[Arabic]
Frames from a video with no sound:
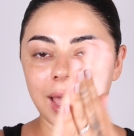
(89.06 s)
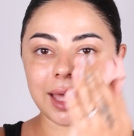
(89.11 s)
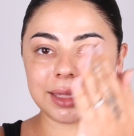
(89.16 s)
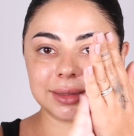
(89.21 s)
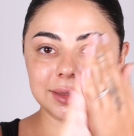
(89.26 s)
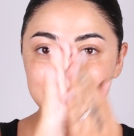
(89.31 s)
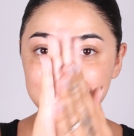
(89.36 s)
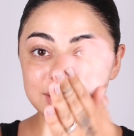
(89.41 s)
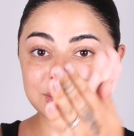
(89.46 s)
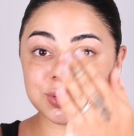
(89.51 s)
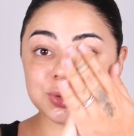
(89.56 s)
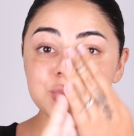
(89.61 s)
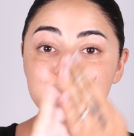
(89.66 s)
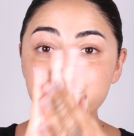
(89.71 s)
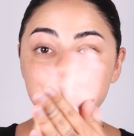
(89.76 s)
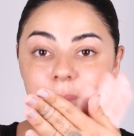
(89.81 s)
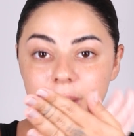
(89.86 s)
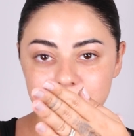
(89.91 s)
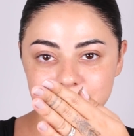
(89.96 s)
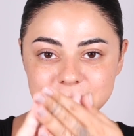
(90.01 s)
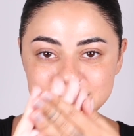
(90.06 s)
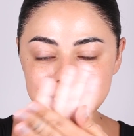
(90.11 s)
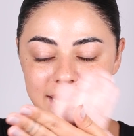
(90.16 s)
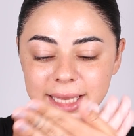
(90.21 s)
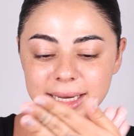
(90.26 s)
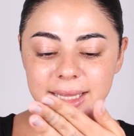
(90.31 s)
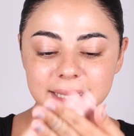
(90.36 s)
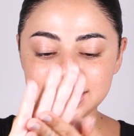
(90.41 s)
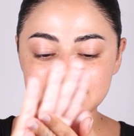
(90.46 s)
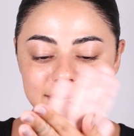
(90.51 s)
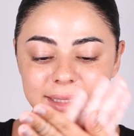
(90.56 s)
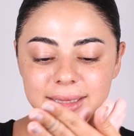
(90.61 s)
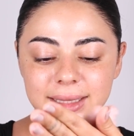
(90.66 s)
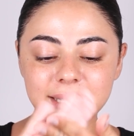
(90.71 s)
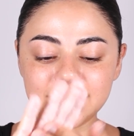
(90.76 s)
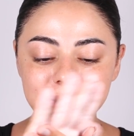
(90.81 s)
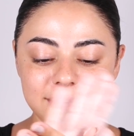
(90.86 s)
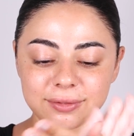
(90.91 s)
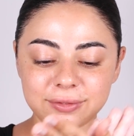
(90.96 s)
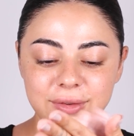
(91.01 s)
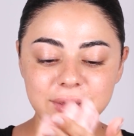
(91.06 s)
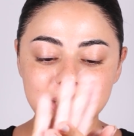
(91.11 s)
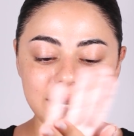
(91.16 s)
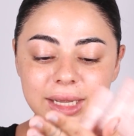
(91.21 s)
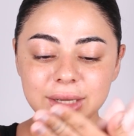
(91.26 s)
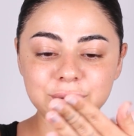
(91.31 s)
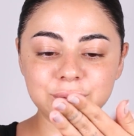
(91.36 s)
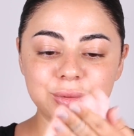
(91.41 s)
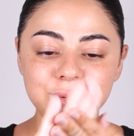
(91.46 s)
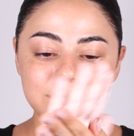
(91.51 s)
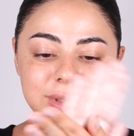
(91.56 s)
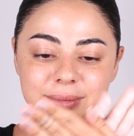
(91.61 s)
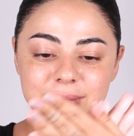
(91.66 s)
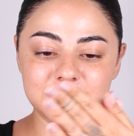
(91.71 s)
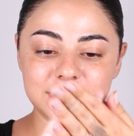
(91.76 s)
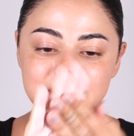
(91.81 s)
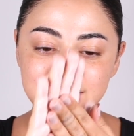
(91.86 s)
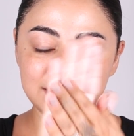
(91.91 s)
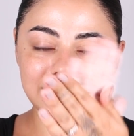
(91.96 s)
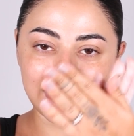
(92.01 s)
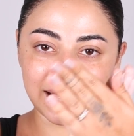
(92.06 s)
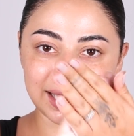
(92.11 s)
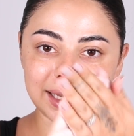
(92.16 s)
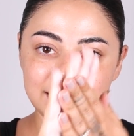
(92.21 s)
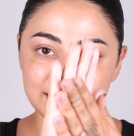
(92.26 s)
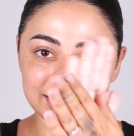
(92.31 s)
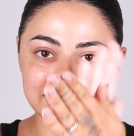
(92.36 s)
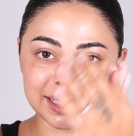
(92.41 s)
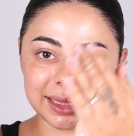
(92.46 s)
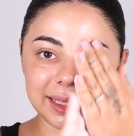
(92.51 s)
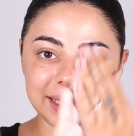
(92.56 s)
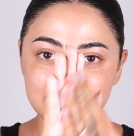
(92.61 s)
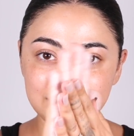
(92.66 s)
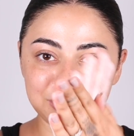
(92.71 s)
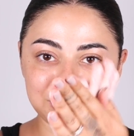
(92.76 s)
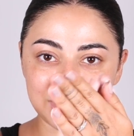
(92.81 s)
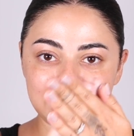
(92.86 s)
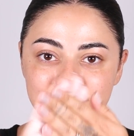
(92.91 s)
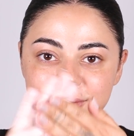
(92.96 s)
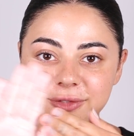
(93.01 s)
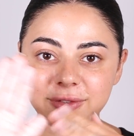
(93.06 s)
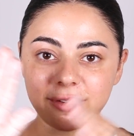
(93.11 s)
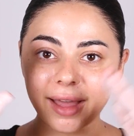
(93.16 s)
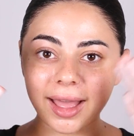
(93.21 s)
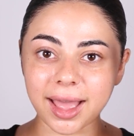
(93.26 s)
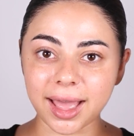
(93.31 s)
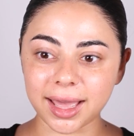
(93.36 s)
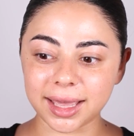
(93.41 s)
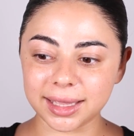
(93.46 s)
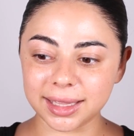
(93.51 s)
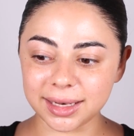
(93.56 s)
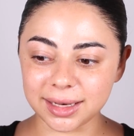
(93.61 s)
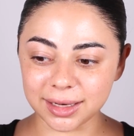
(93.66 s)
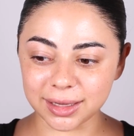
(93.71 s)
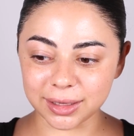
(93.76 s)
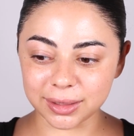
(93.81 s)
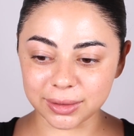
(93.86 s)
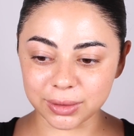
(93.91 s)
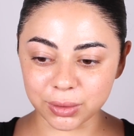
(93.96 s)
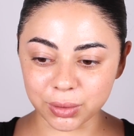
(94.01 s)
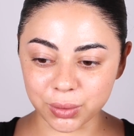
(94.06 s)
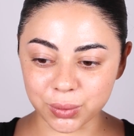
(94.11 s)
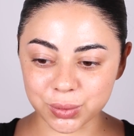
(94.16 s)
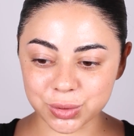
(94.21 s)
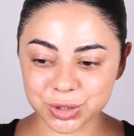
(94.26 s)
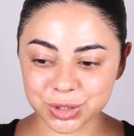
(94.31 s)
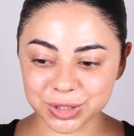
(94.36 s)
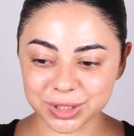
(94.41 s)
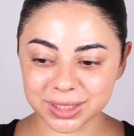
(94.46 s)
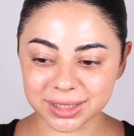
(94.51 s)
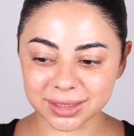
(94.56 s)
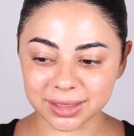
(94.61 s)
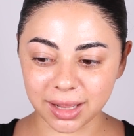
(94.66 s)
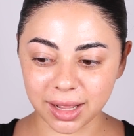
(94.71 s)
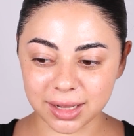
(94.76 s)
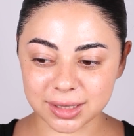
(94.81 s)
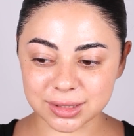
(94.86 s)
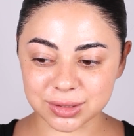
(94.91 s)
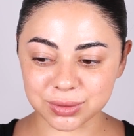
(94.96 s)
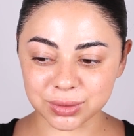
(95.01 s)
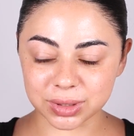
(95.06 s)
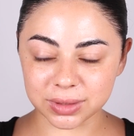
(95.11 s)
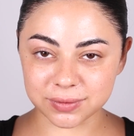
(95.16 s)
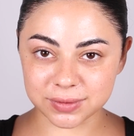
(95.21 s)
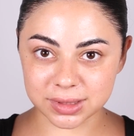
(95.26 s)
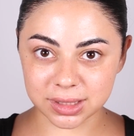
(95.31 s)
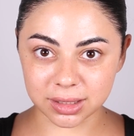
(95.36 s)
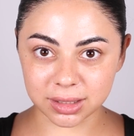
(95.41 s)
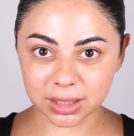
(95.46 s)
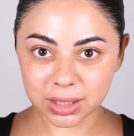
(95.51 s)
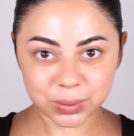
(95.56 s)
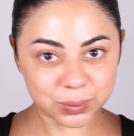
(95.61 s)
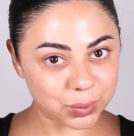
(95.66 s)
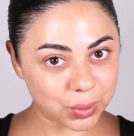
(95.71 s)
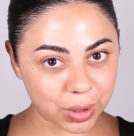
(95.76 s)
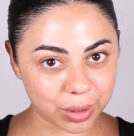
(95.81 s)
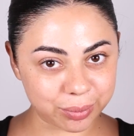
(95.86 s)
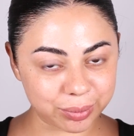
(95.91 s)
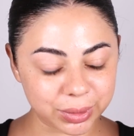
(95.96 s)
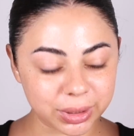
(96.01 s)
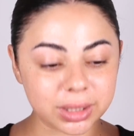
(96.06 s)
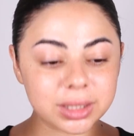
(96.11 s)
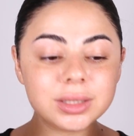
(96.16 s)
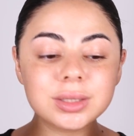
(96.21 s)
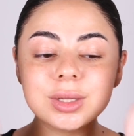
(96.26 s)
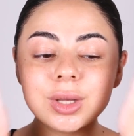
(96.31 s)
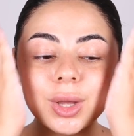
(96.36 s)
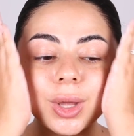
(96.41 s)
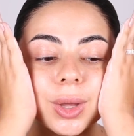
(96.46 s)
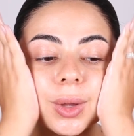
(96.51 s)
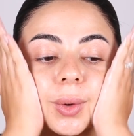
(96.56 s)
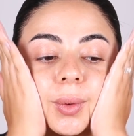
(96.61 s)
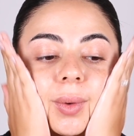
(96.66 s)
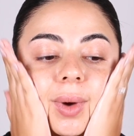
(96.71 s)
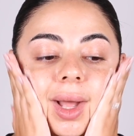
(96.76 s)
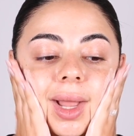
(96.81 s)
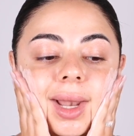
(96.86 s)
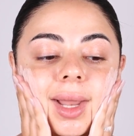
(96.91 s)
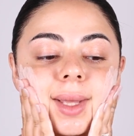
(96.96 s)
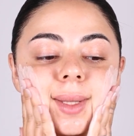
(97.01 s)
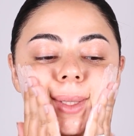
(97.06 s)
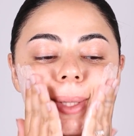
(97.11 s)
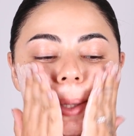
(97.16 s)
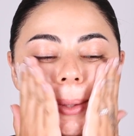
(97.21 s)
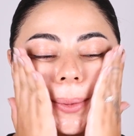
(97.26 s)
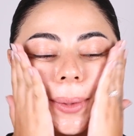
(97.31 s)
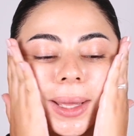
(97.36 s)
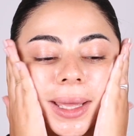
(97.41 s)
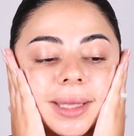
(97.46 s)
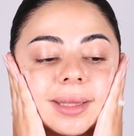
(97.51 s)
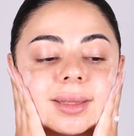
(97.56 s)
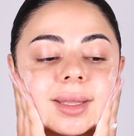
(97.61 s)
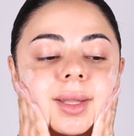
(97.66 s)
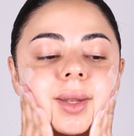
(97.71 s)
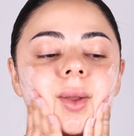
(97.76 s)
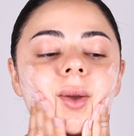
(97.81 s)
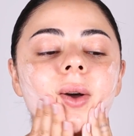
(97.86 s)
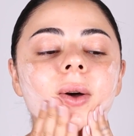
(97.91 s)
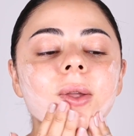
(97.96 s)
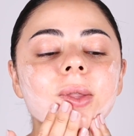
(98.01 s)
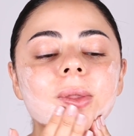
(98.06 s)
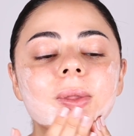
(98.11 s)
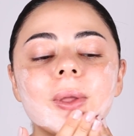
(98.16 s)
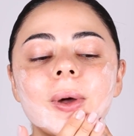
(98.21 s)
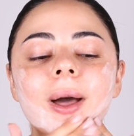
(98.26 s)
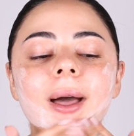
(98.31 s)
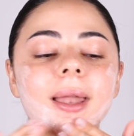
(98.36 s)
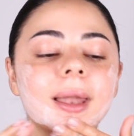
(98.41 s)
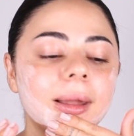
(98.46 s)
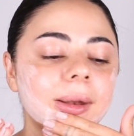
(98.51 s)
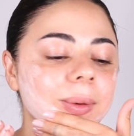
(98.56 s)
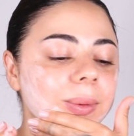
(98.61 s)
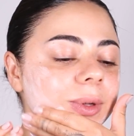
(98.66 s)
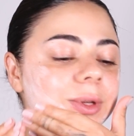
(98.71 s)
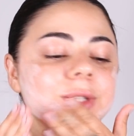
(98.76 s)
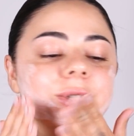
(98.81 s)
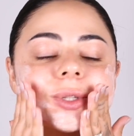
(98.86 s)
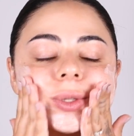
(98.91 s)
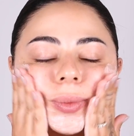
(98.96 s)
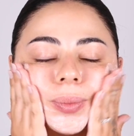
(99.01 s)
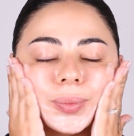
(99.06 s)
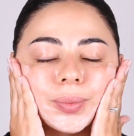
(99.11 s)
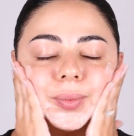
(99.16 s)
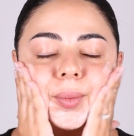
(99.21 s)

حطيت تو بومبس على ايدي فركتهم منيح على ايدي كرمال فعل اللوشن لاحظتوا كيف صار لونه ابيض وهلأ صار وقت اني احطه على الوجه